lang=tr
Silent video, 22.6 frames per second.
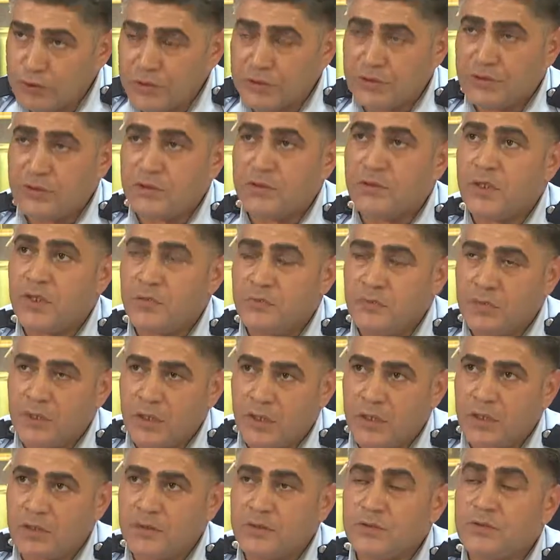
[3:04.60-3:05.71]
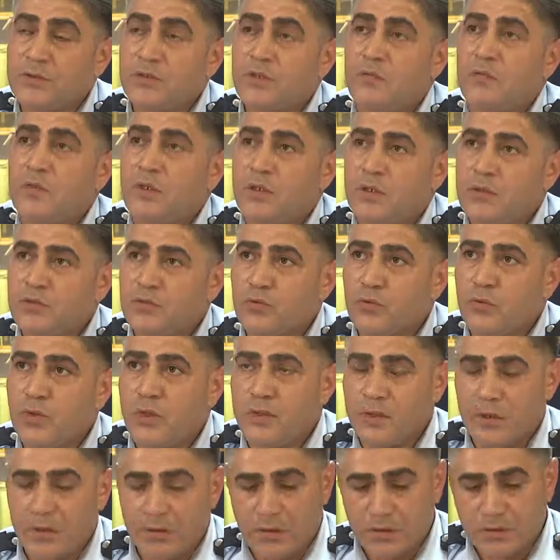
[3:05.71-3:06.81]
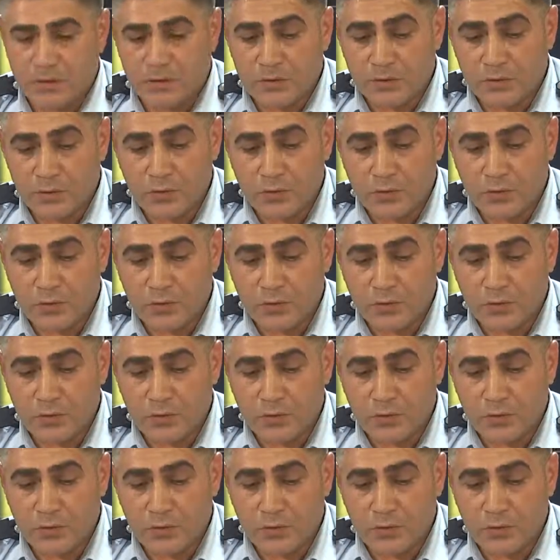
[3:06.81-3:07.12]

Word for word: için, hem yaya için, hem araç kullananlar için.